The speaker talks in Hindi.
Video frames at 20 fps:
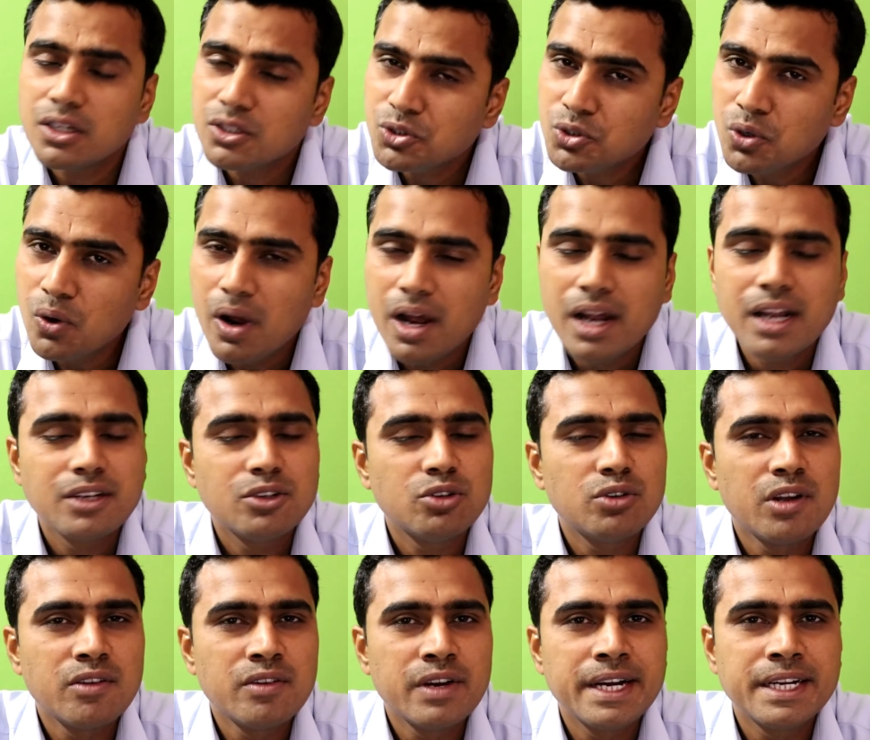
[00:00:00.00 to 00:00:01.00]
जो
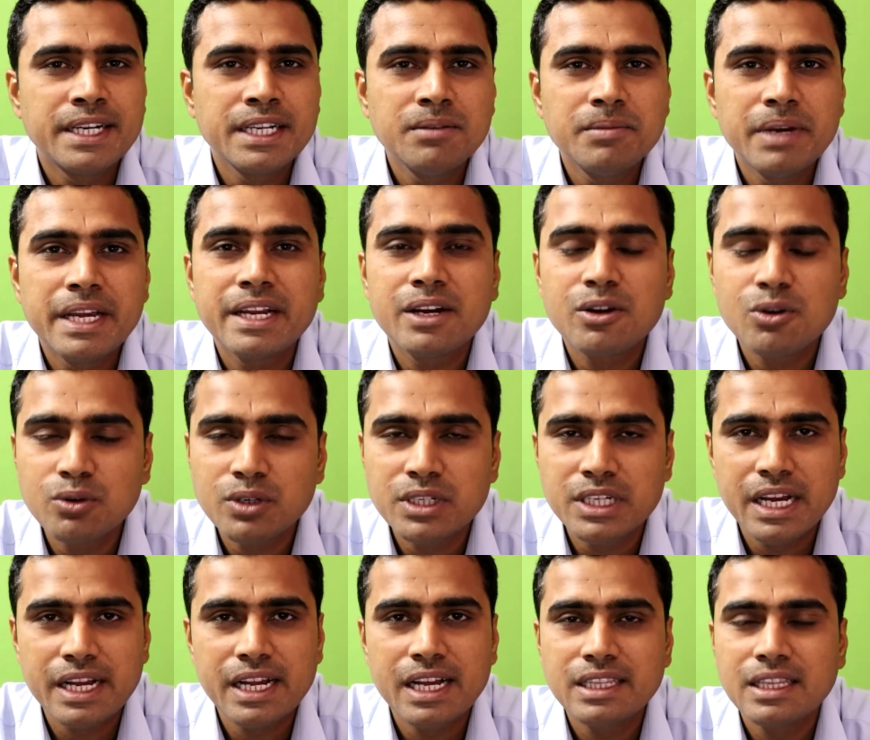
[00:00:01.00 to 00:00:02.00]
2018 में इंक्लूड
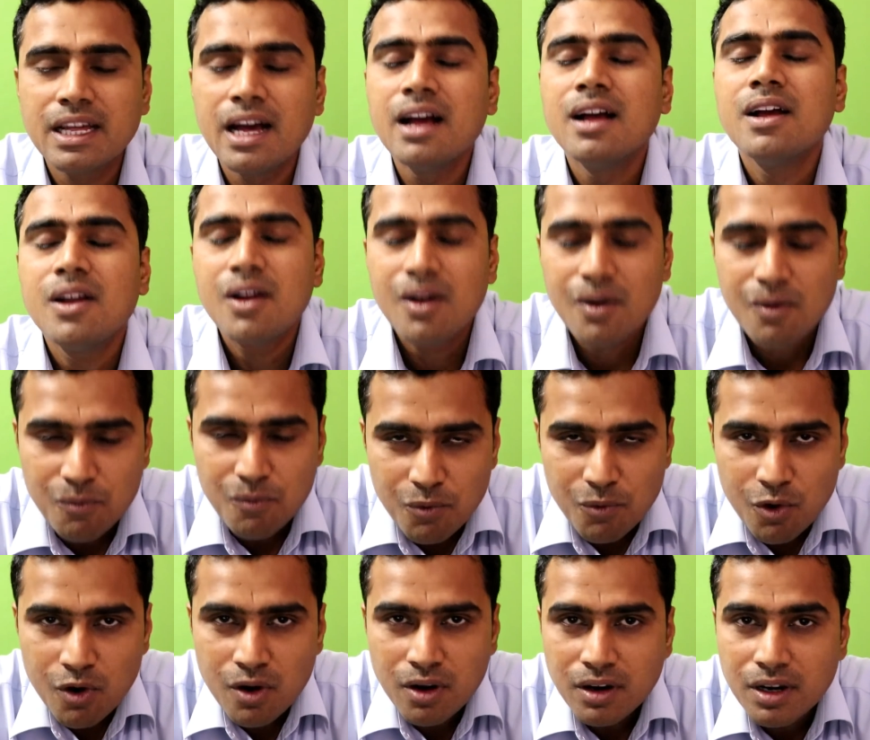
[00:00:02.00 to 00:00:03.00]
किया गया था
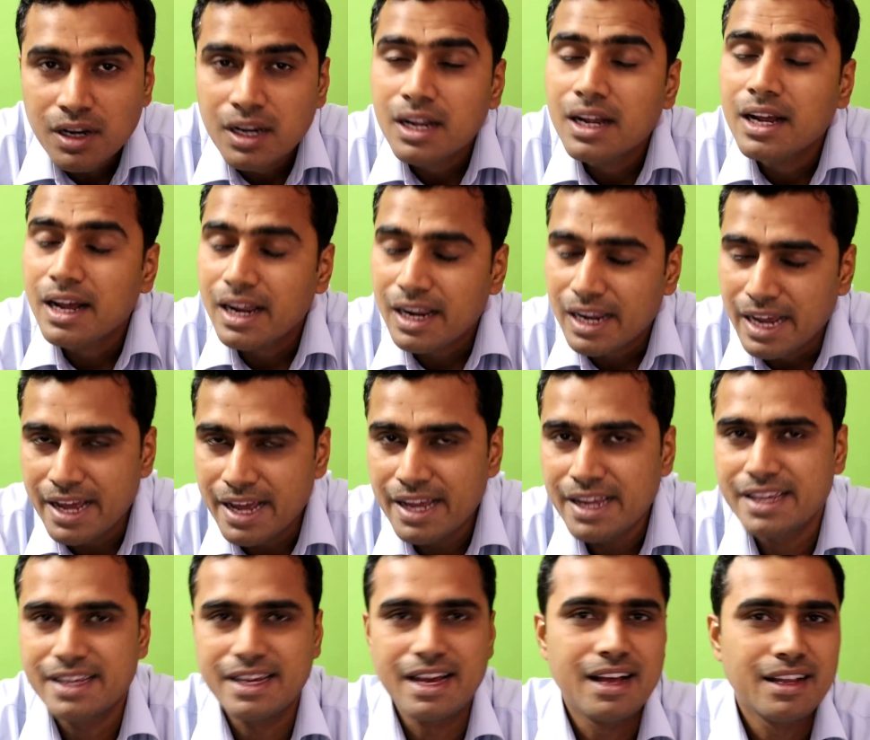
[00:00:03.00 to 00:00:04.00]
वो है
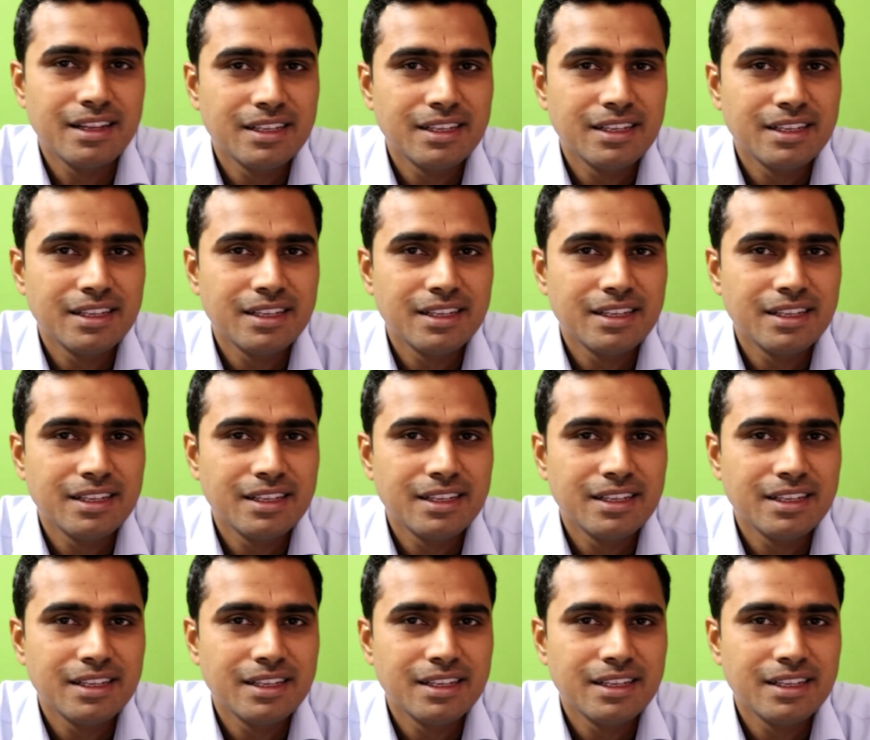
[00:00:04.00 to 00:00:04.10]
क्या